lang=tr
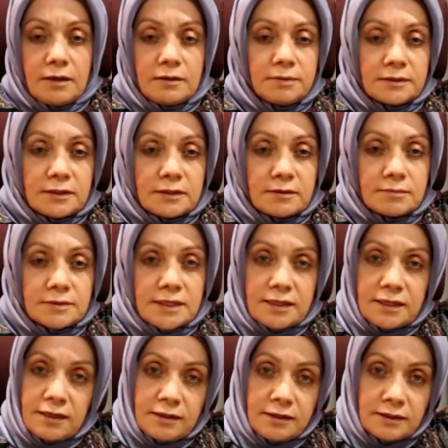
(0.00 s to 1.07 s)
bir takım
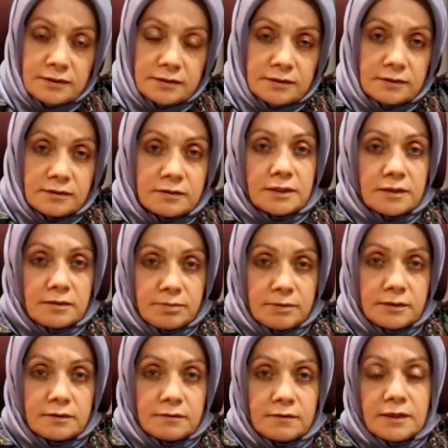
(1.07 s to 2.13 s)
sekeller
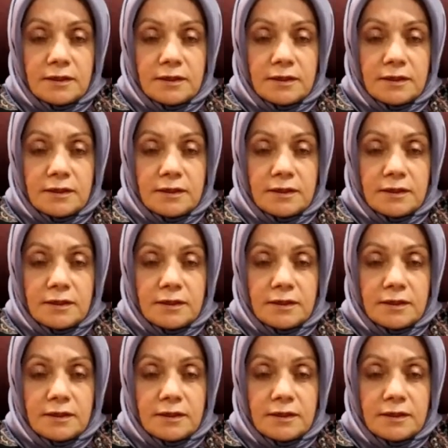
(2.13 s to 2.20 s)
bırakabilir